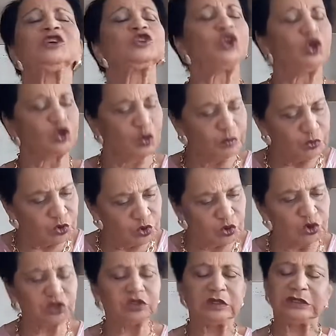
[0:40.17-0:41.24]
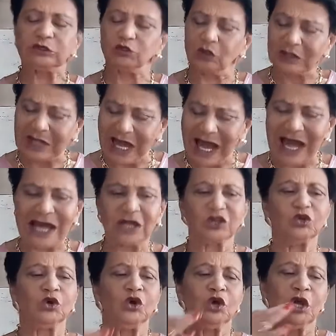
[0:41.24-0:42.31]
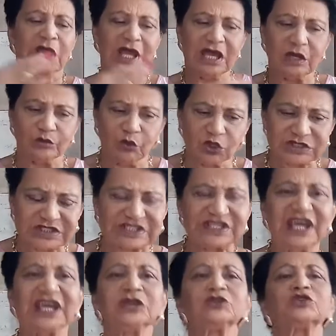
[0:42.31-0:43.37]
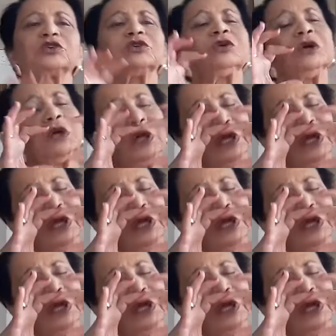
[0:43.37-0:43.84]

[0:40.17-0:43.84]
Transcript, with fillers: Todo mundo indo lá no hemocentro,